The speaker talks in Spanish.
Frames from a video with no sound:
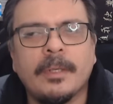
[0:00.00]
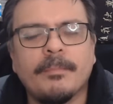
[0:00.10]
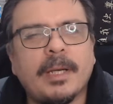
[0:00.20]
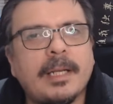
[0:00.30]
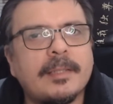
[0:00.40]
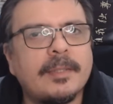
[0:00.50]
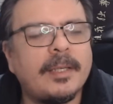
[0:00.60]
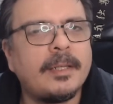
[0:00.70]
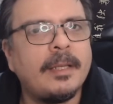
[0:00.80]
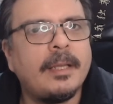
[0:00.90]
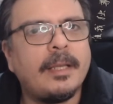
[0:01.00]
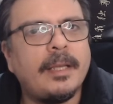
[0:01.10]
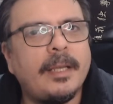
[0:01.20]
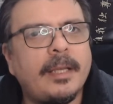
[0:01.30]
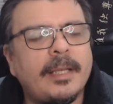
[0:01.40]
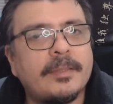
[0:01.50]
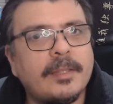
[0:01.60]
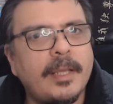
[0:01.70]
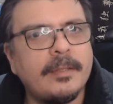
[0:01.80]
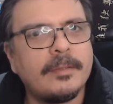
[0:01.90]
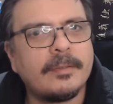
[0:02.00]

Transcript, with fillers: Van a ser eh, skins,